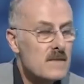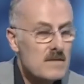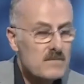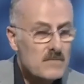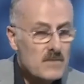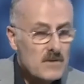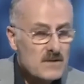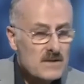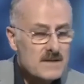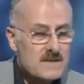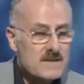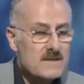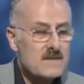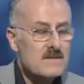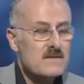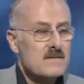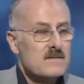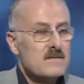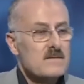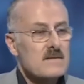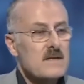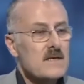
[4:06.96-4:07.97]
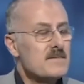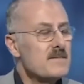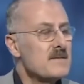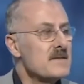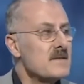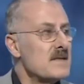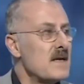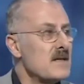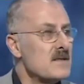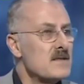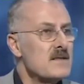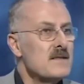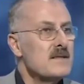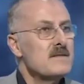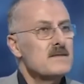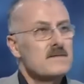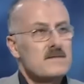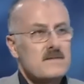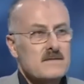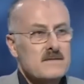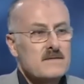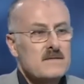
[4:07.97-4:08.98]
ننتظر ليش مستعجلين
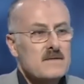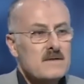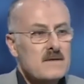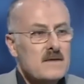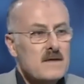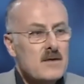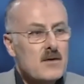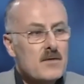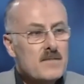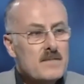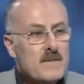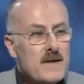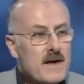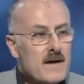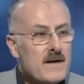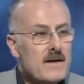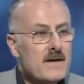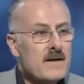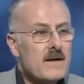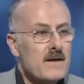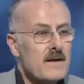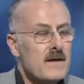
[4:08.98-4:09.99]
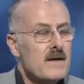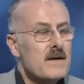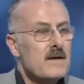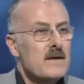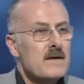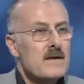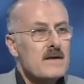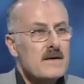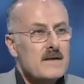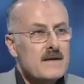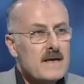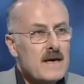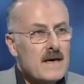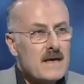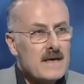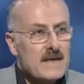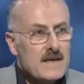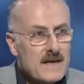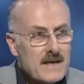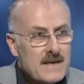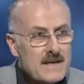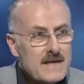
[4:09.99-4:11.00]
لبنان
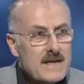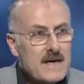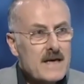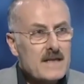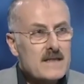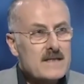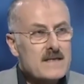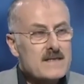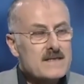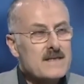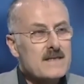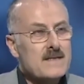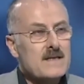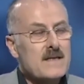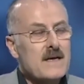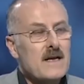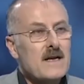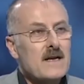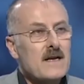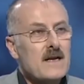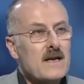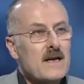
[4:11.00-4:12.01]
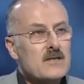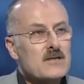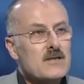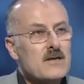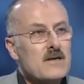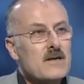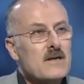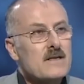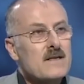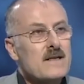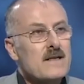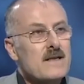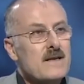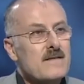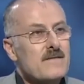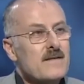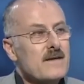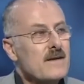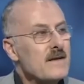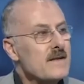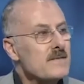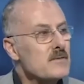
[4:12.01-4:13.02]
يعني يختزن العشرات
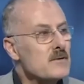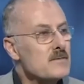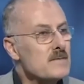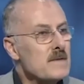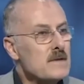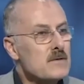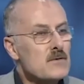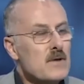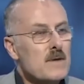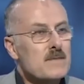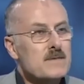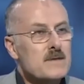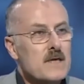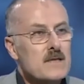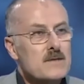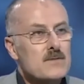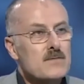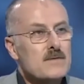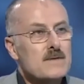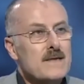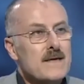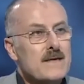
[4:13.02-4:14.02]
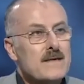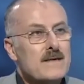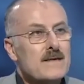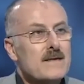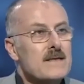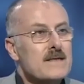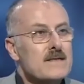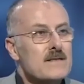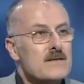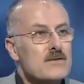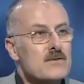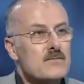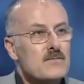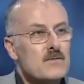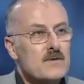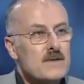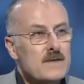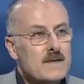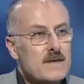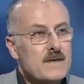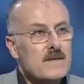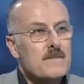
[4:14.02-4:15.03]
الكفاءات مش محصوره بشخص واثنين رئيس الجمهوريه
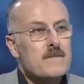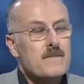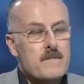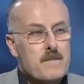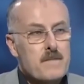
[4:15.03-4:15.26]
طيب شو